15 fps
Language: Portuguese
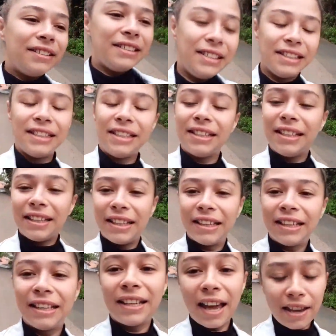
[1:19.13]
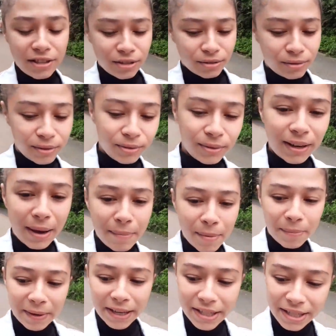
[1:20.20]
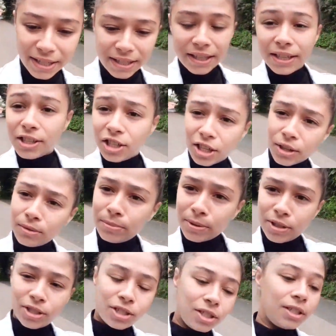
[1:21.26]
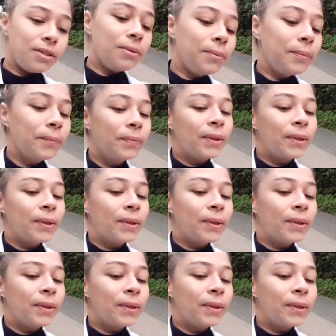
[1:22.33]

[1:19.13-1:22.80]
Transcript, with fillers: E, e é isso, tô indo lá pra pegar as receitinhas no postinho